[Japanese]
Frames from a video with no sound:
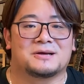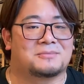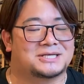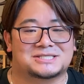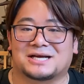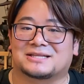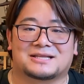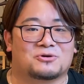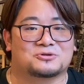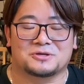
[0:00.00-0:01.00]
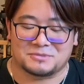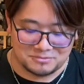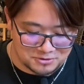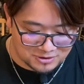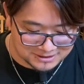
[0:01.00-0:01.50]
間違ったことに
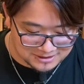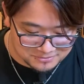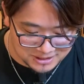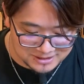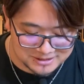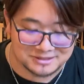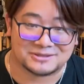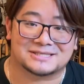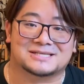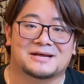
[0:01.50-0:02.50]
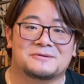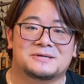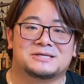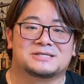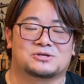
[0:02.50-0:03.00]
耳を傾けないでください
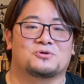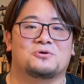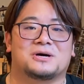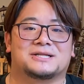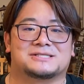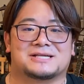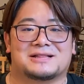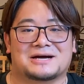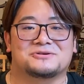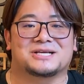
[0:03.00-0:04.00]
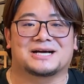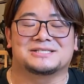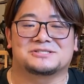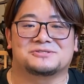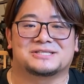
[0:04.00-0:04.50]
その方がですね楽に
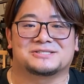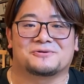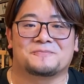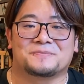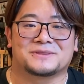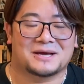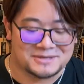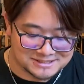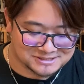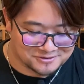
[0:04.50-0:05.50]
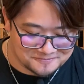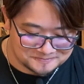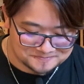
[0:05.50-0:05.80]
感じるんですよダメですよ